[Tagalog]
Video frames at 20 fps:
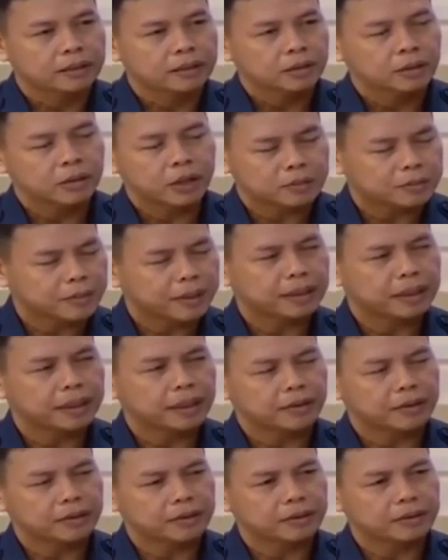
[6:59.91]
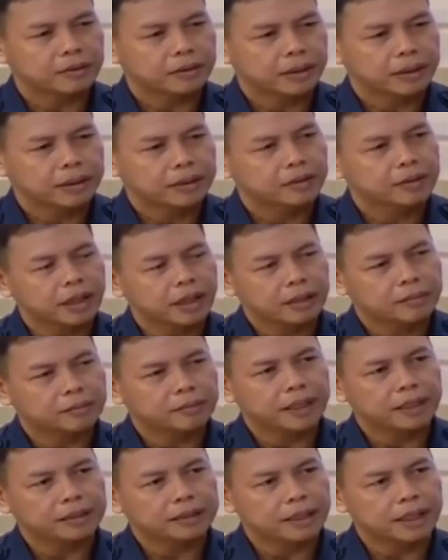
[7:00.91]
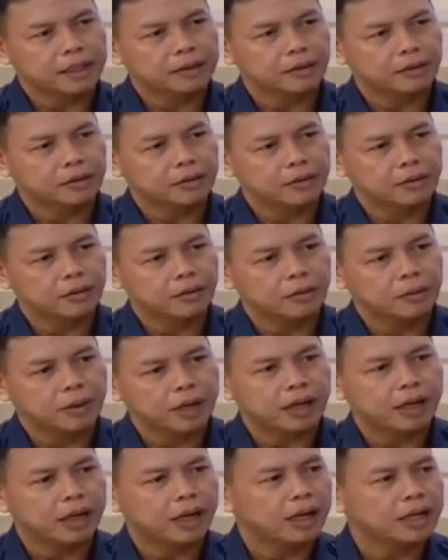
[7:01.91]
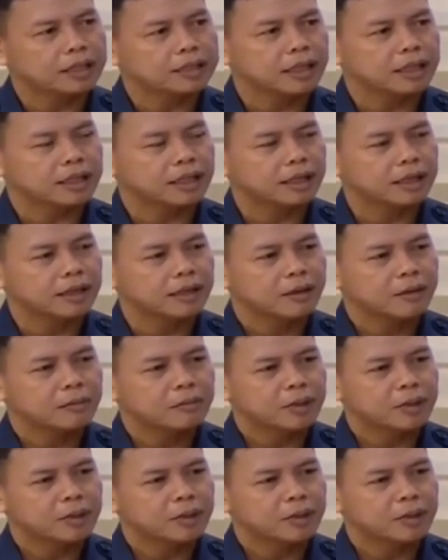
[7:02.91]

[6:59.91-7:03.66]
So expected ako noon, yun nga ang pinagtaka ko, kung wala lang sana,